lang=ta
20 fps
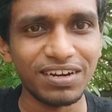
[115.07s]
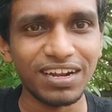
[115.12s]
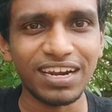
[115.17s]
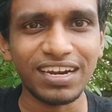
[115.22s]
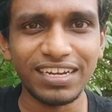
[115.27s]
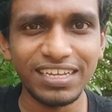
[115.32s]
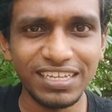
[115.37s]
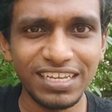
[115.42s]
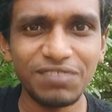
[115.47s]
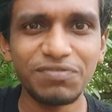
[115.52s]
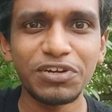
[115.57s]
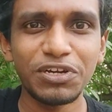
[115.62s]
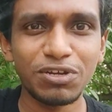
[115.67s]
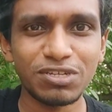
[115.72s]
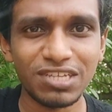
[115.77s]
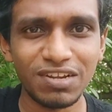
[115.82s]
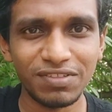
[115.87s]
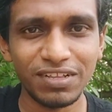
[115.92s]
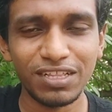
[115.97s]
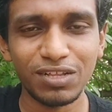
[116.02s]
நிறைய
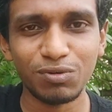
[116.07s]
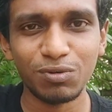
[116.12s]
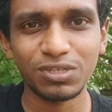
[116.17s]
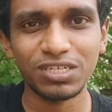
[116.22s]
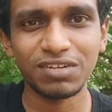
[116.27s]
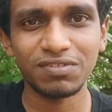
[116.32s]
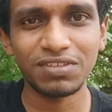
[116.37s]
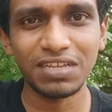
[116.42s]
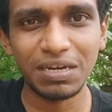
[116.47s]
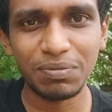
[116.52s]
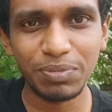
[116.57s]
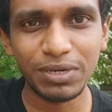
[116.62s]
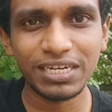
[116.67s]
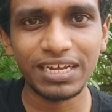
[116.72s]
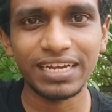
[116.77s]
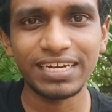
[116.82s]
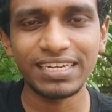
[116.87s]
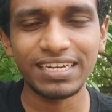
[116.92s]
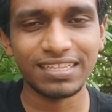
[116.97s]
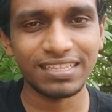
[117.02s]
வீடியோஸில் வந்து இந்த கொஸ்டின் வந்து
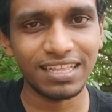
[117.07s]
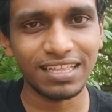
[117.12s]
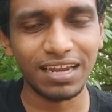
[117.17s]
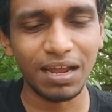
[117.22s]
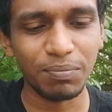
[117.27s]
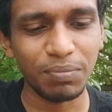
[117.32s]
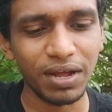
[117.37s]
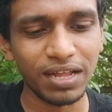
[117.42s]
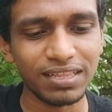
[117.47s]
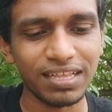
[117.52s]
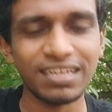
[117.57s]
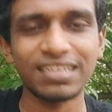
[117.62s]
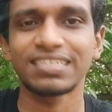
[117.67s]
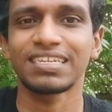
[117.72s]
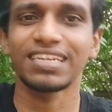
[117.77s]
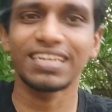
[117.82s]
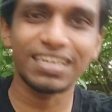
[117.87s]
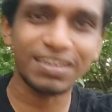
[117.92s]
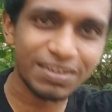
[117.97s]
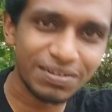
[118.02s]
ரிப்பீட் ஆகிட்டு இருந்ததை நான் பார்த்தேன்
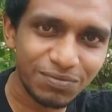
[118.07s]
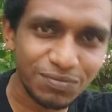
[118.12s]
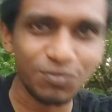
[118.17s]
சரி